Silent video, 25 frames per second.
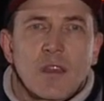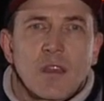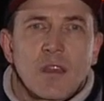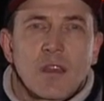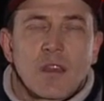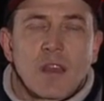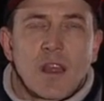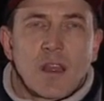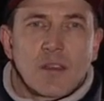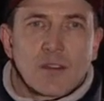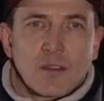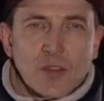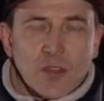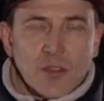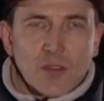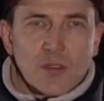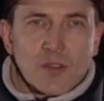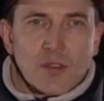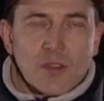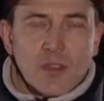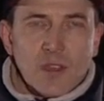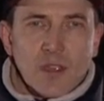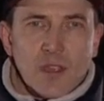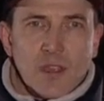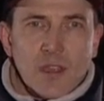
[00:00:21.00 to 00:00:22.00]

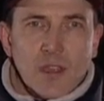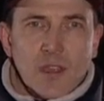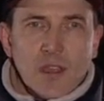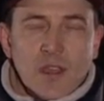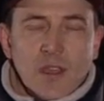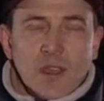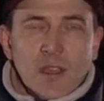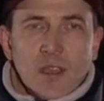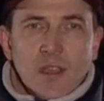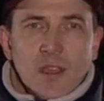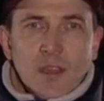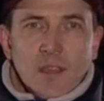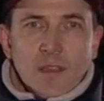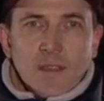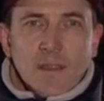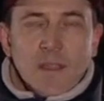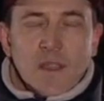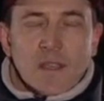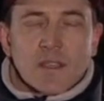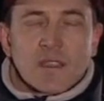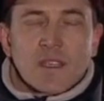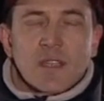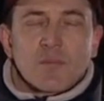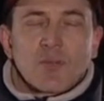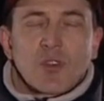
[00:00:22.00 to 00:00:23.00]
kantory, na
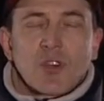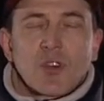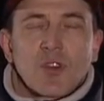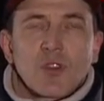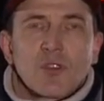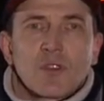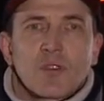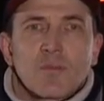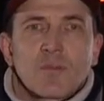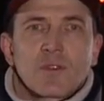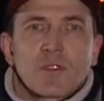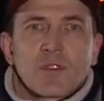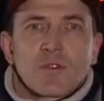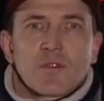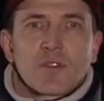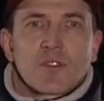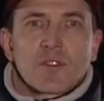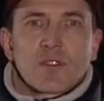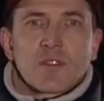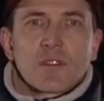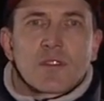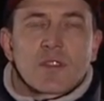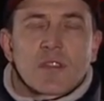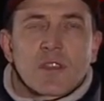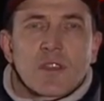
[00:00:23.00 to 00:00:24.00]
samochody
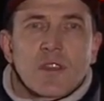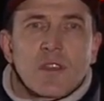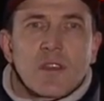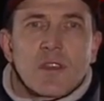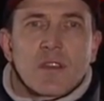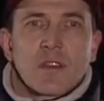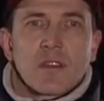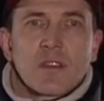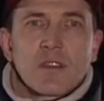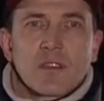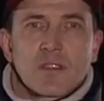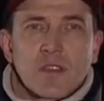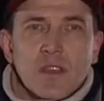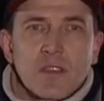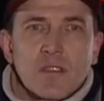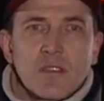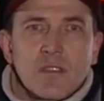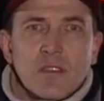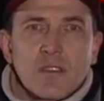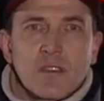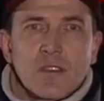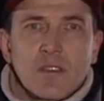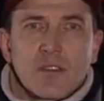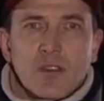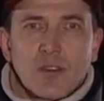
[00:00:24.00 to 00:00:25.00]
przewożące
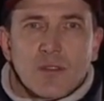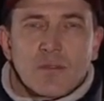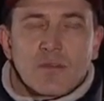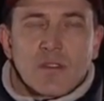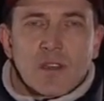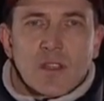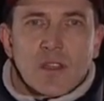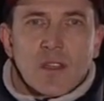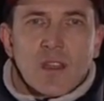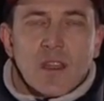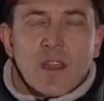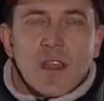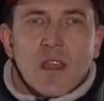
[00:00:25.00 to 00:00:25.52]
cenny towar.